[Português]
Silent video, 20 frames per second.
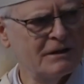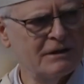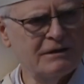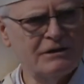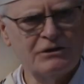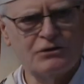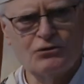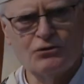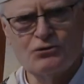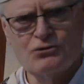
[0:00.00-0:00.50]

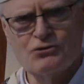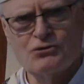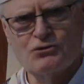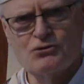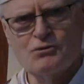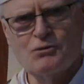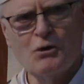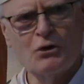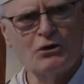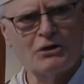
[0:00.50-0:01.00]
de todos
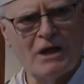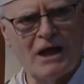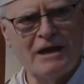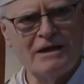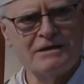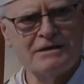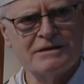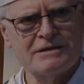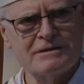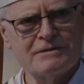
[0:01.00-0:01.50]
os
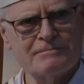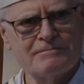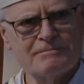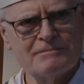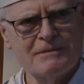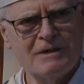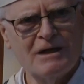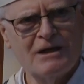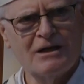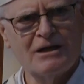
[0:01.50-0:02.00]
mortais,
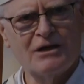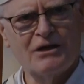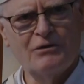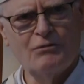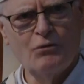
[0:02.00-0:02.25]
que